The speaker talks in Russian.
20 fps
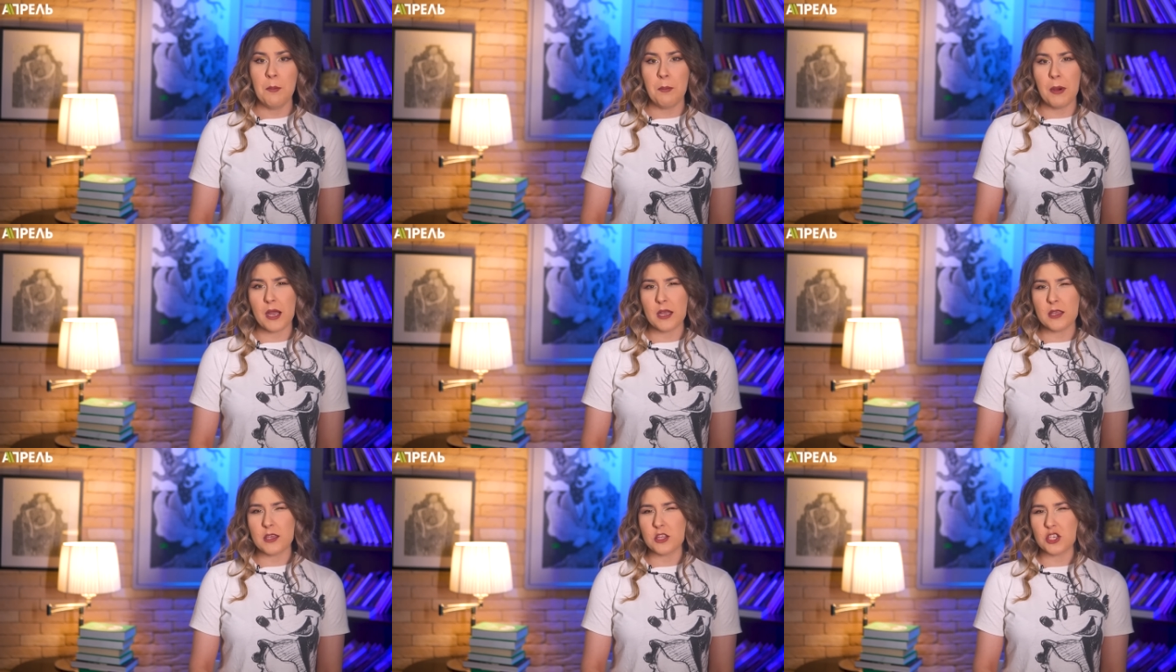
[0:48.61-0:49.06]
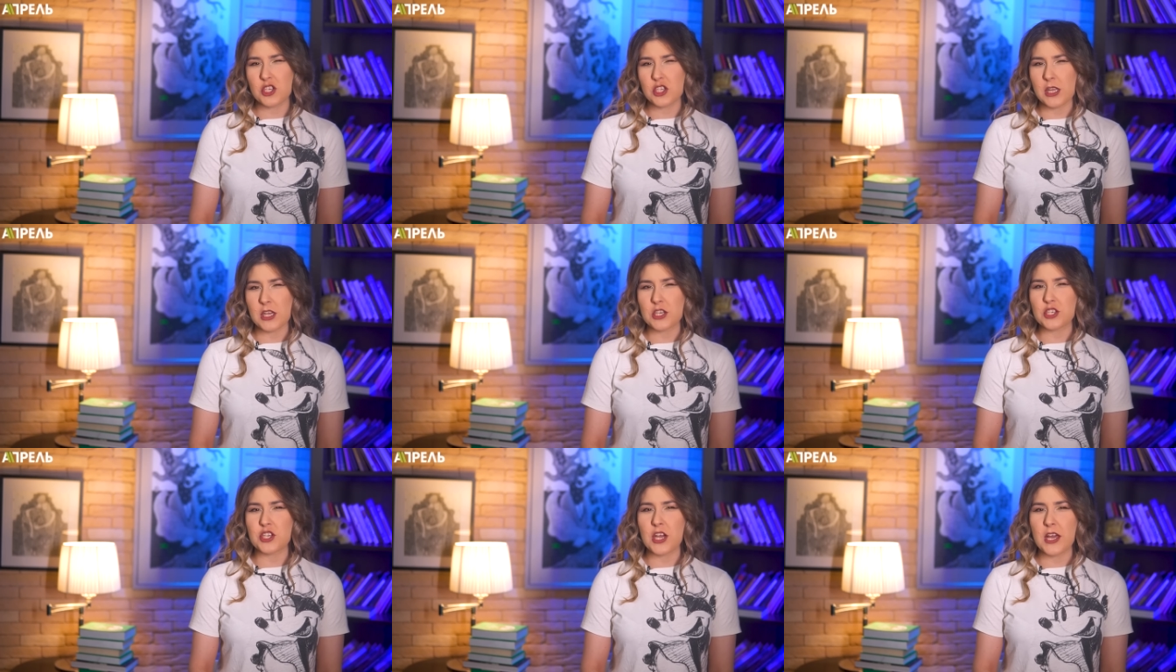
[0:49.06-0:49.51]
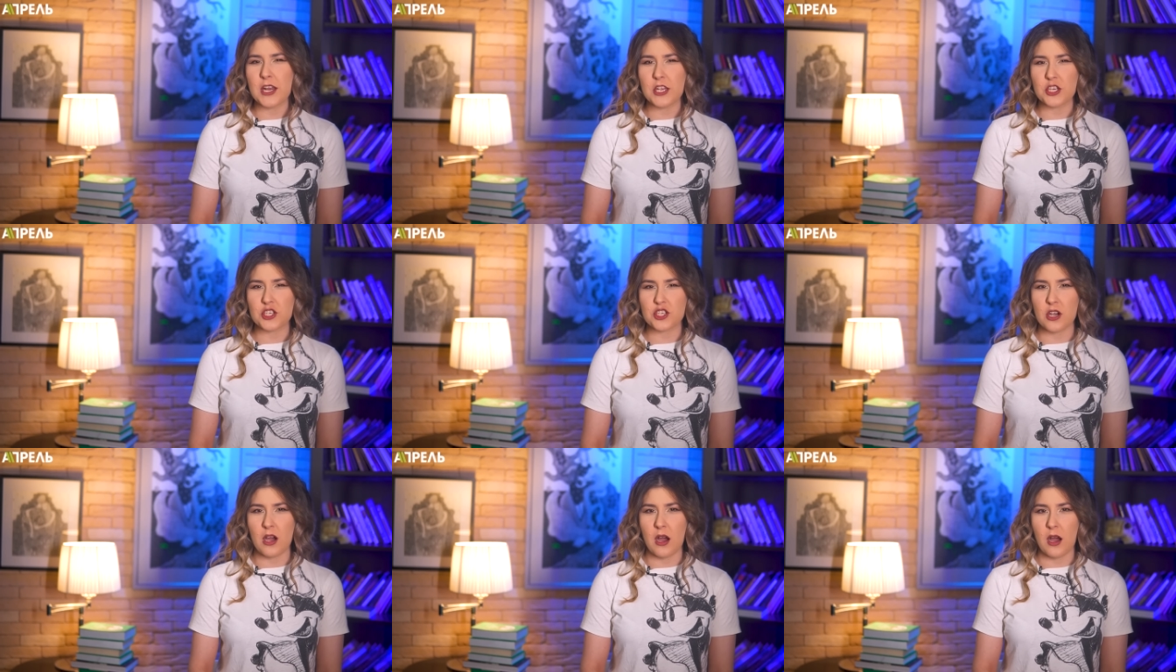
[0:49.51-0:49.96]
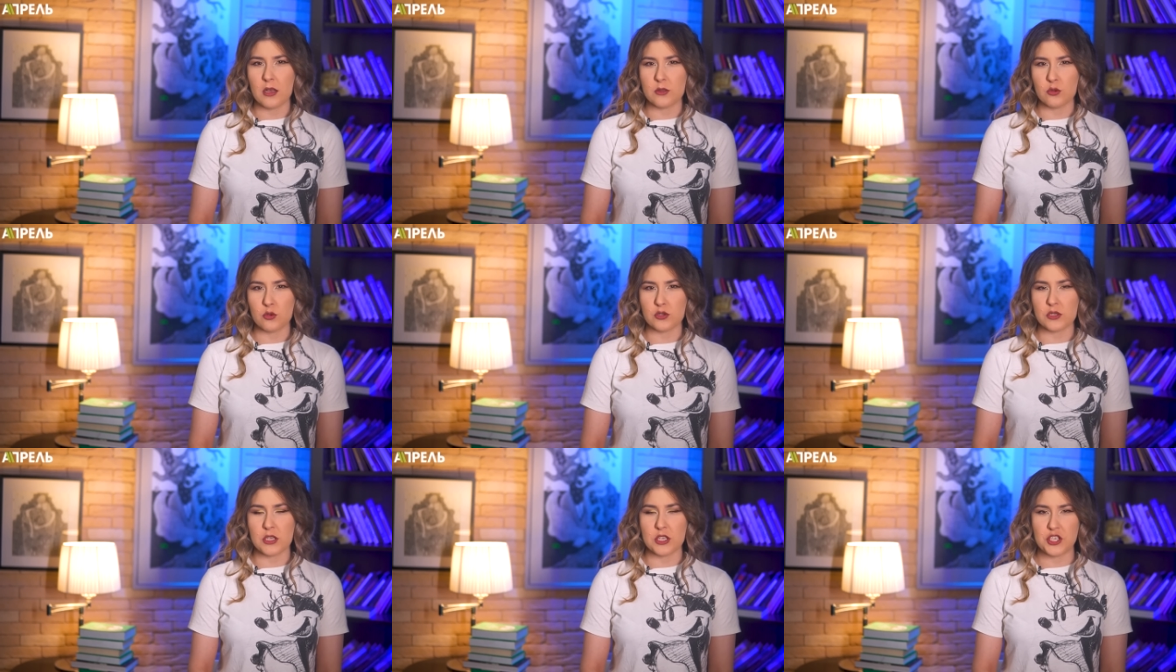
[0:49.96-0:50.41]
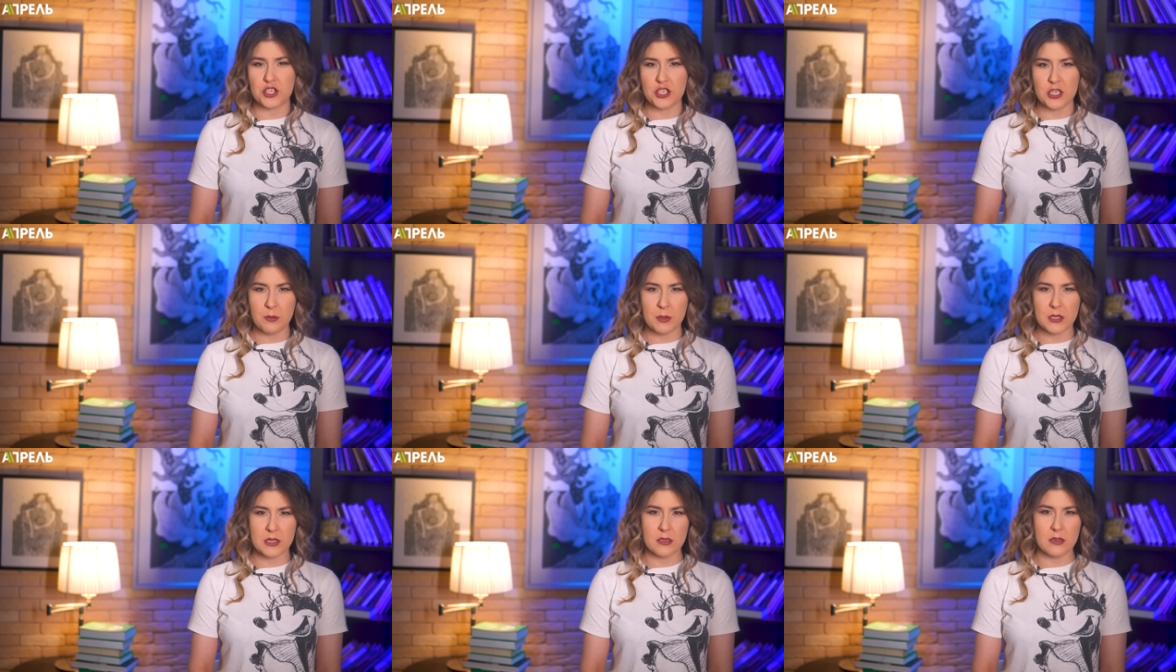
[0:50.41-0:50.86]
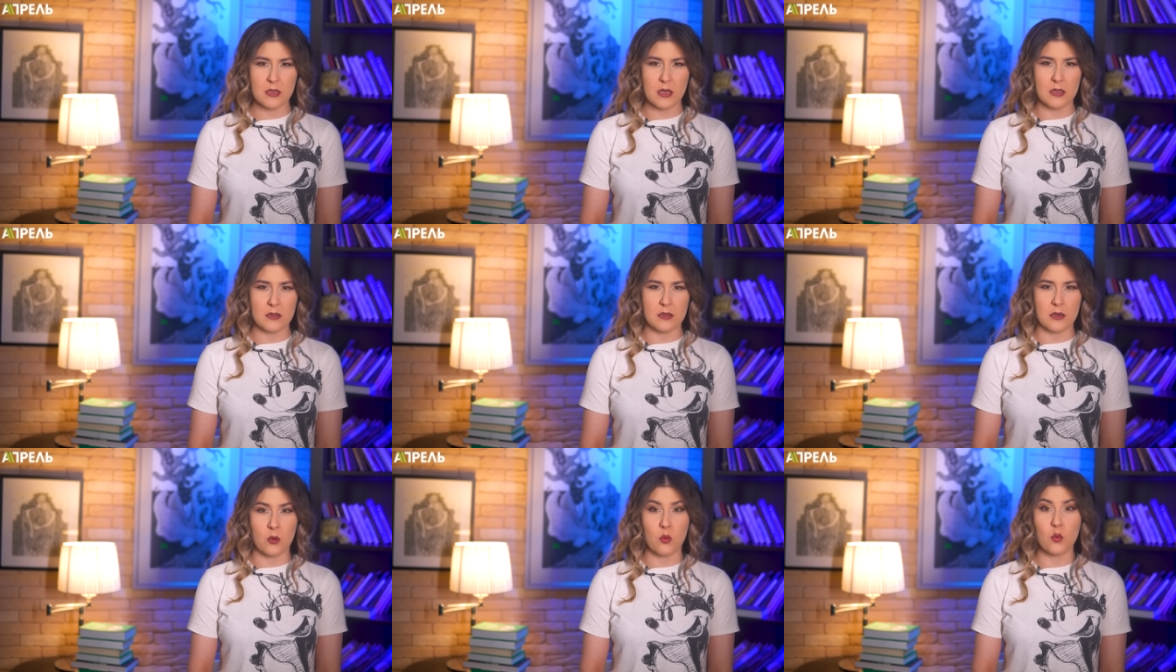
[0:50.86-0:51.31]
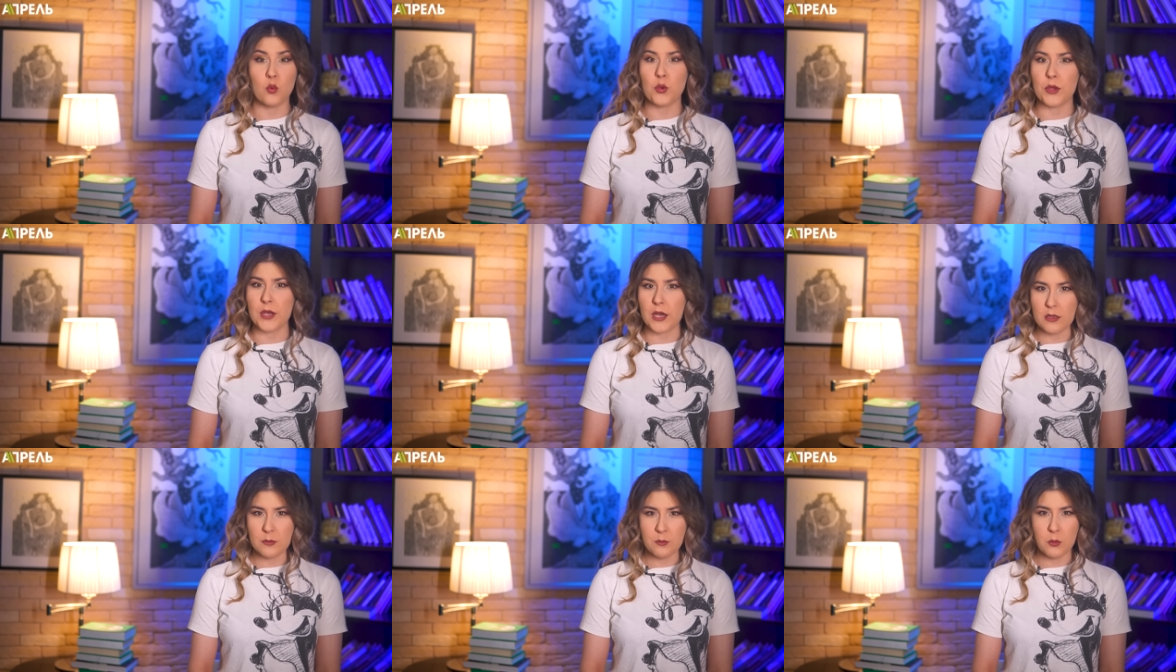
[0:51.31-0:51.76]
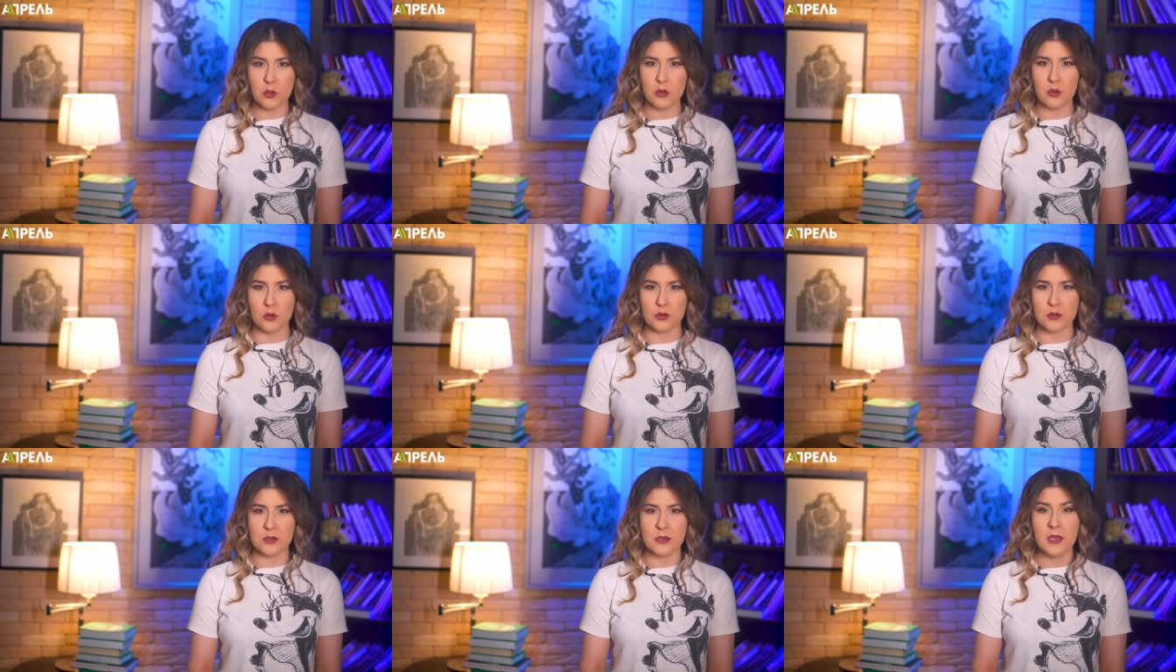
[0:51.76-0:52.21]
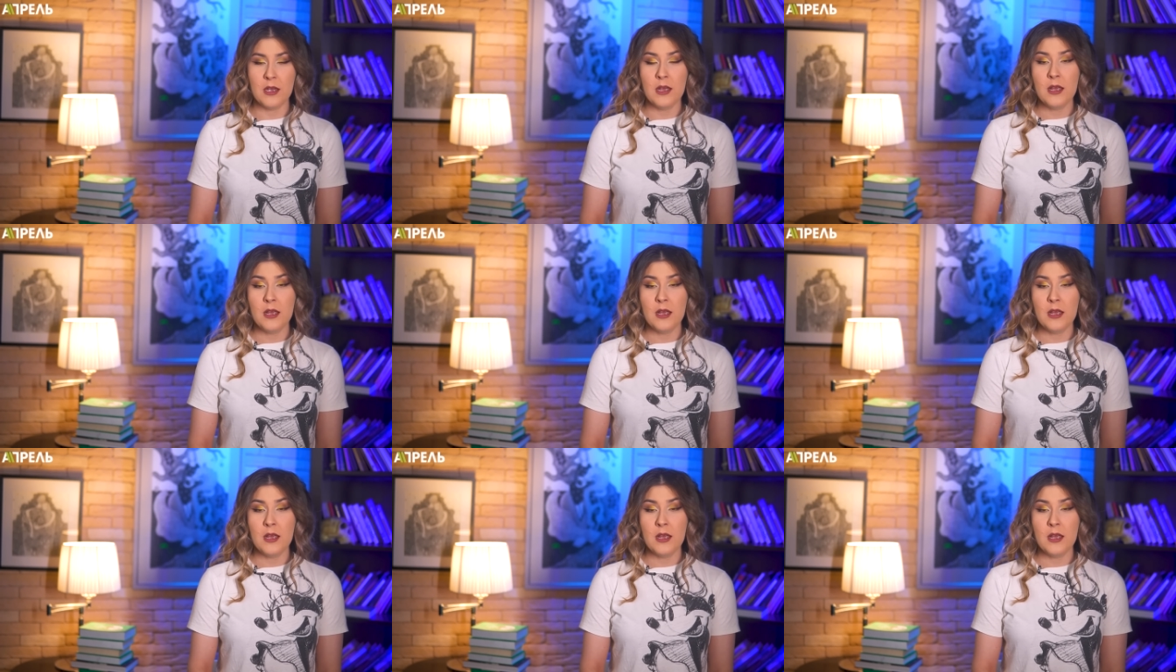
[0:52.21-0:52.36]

пока не началась жаришка, а то зачем это надо, уят болот.